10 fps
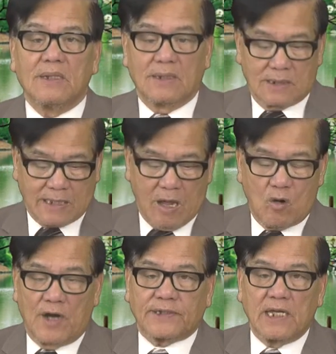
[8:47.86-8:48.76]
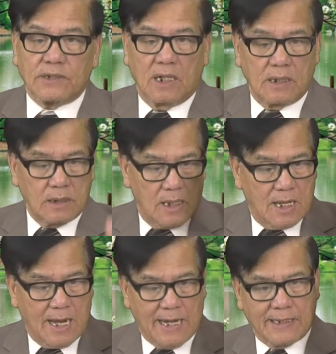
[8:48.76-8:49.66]
Kêu gọi thế giới
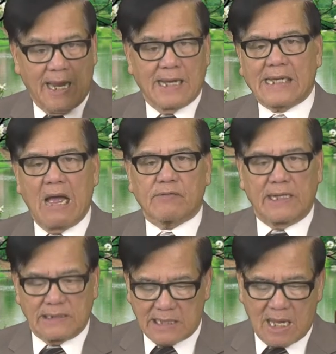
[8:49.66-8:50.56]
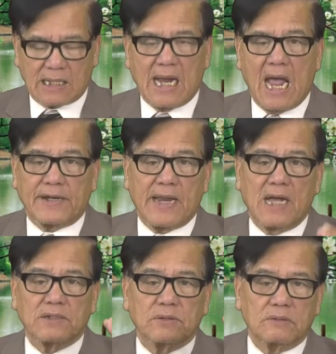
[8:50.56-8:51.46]
hãy đề cao cảnh giác, Nga
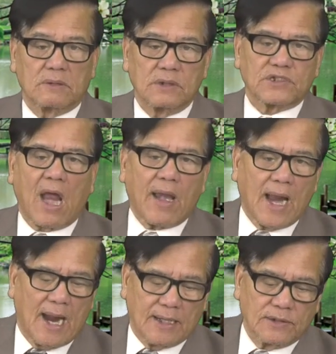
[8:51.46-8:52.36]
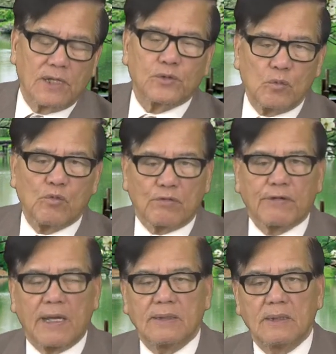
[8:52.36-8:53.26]
đang sát hại dân chúng
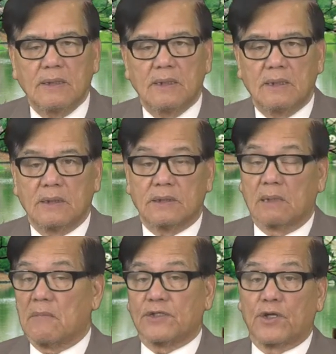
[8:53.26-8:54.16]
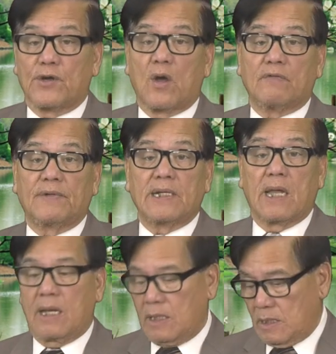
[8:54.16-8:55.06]
Ukraine. Nhưng mà rồi nói vấn
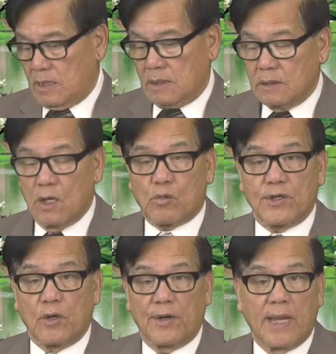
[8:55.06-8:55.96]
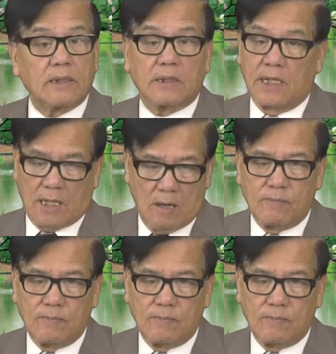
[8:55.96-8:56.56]
đề đưa quân đội đến thì không.